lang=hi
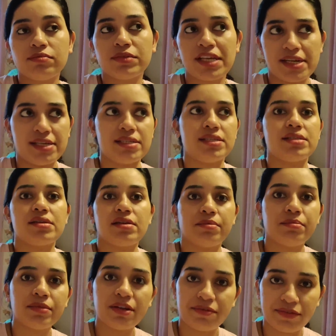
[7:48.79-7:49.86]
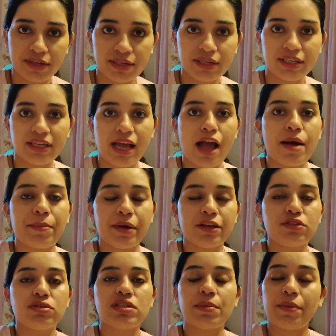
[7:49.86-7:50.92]
यस हम डिफरेंट कैप हैं
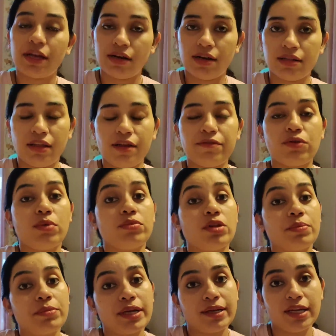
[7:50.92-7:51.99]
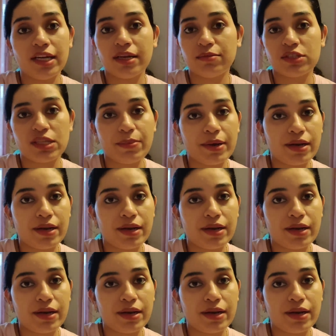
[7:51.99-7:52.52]
जो उसे पहनाते हैं फ्रॉम द बिगनिंग हम उसे